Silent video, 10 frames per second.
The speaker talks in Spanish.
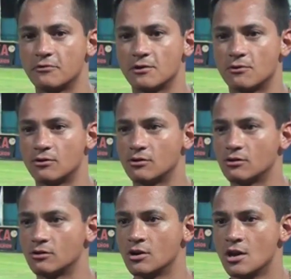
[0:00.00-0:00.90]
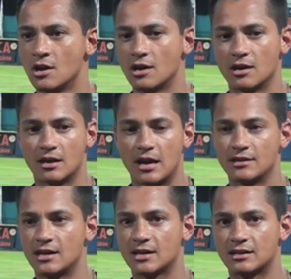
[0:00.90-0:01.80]
béisbol eh, hay
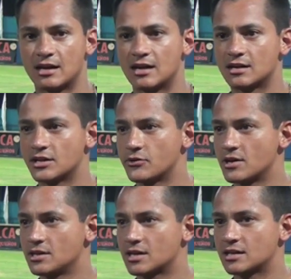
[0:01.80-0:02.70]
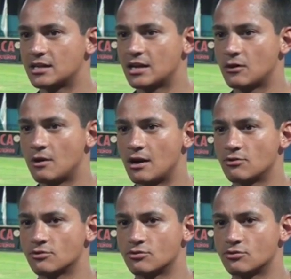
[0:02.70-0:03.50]
días que estás arriba, hay días que estás abajo.